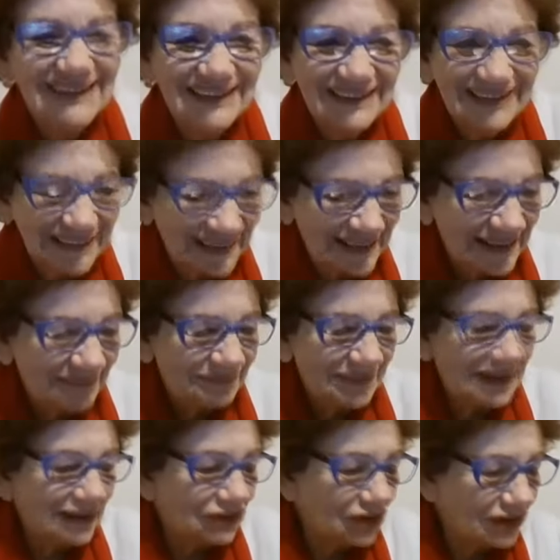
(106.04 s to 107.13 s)
Estoy,
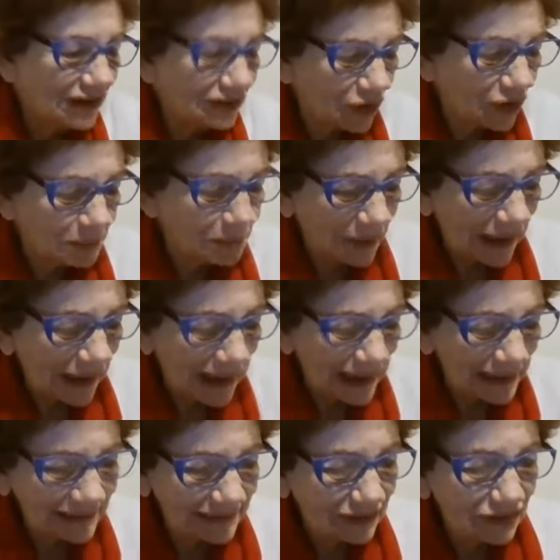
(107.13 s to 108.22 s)
estoy por acá y te
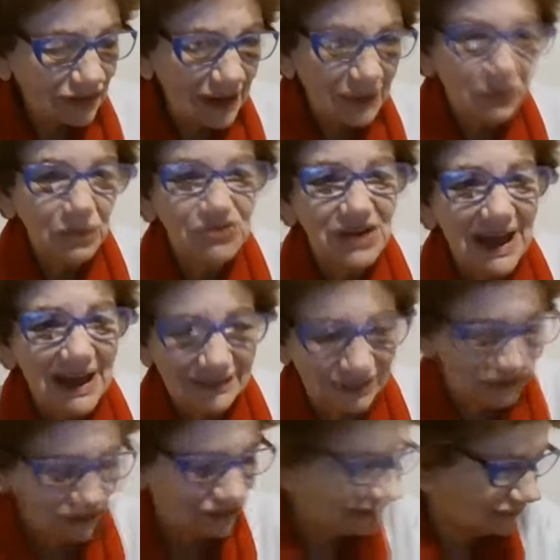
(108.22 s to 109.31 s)
estoy escuchando, te
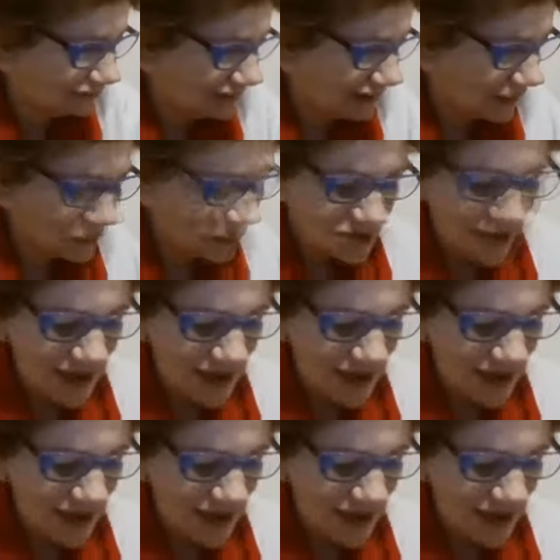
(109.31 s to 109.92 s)
estoy escuchando